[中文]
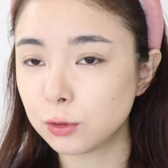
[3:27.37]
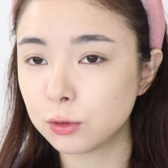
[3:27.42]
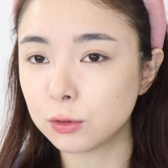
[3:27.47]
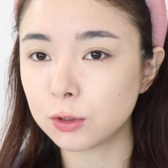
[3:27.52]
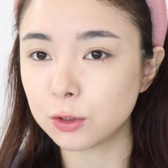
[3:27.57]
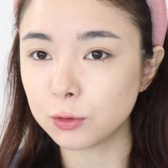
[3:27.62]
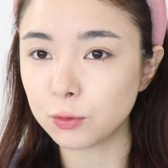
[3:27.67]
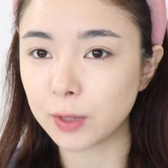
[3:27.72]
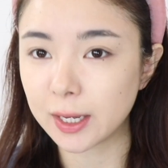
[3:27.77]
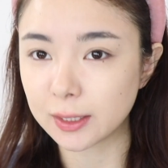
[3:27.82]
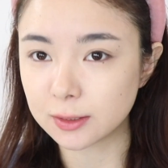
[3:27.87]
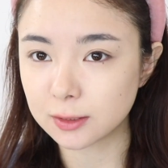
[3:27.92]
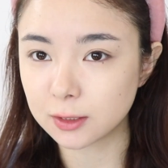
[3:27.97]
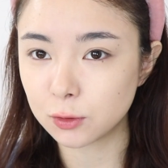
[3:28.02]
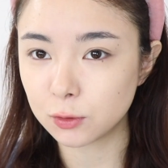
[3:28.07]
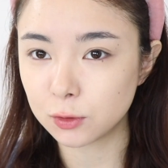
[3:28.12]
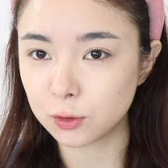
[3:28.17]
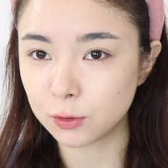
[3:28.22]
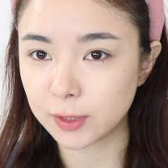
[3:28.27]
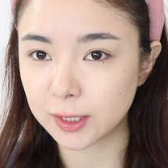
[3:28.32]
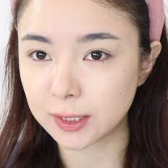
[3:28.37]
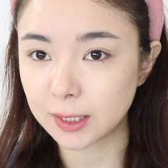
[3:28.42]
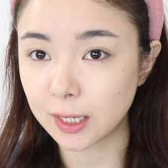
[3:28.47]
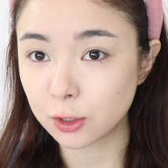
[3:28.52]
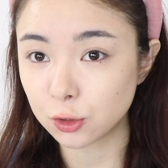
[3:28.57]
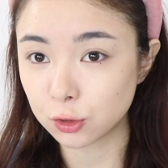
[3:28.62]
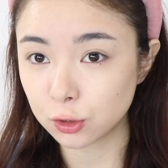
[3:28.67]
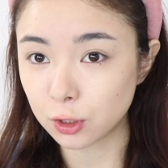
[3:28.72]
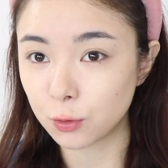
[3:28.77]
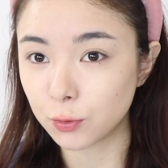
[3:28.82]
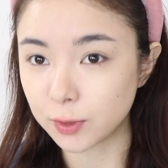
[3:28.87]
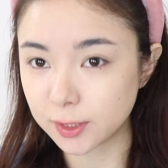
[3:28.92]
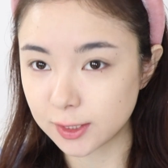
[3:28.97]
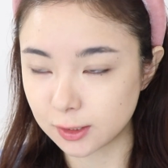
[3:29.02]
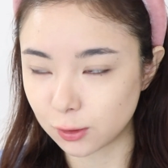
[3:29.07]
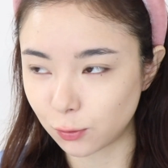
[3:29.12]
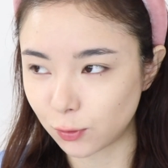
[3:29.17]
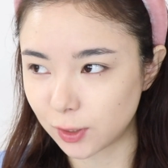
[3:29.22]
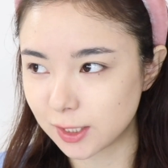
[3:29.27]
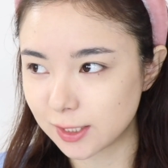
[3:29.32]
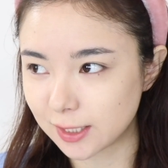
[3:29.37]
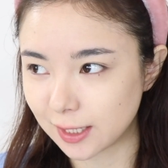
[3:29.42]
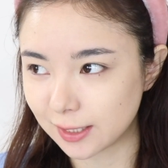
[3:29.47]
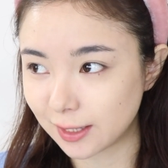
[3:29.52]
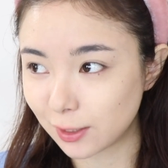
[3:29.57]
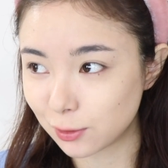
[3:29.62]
就有个女孩子跟我留言，她知道我喜欢啥，